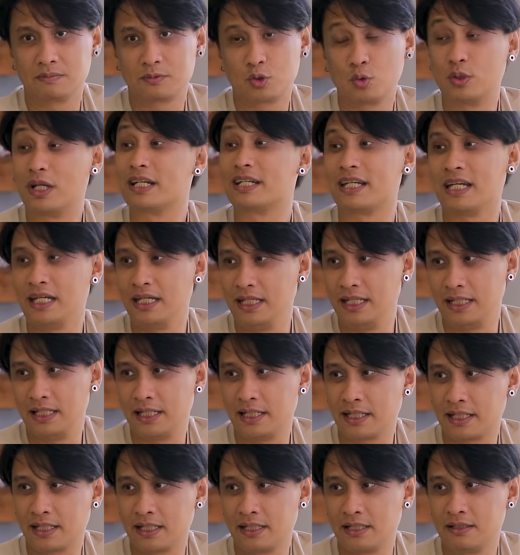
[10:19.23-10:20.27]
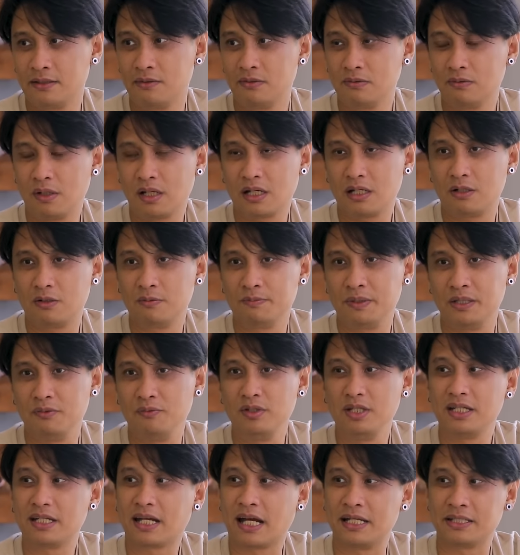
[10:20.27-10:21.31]
ตุรกีอะไรเงี้ย ว่าเขามี
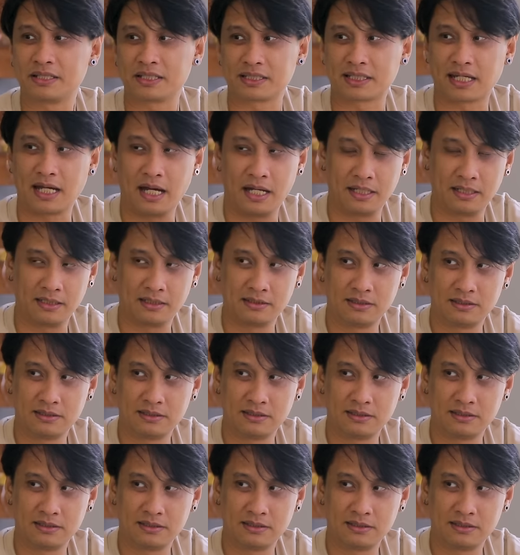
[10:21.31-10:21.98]
วิธีการจัดการ